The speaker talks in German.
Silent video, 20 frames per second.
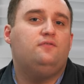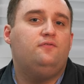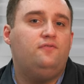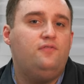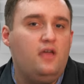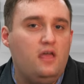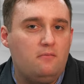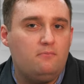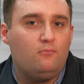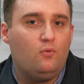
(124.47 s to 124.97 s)

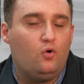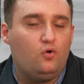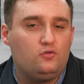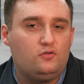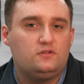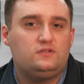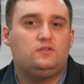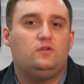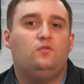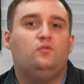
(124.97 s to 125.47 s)

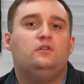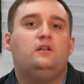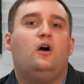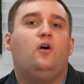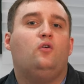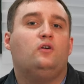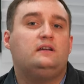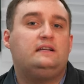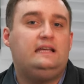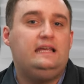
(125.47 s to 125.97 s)
Filmmodus
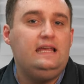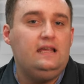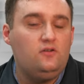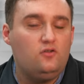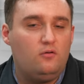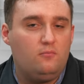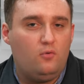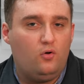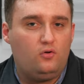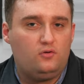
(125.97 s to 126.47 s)
oder auch
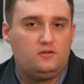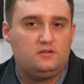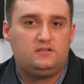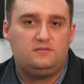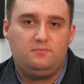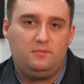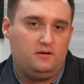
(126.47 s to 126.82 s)
Kinomodus.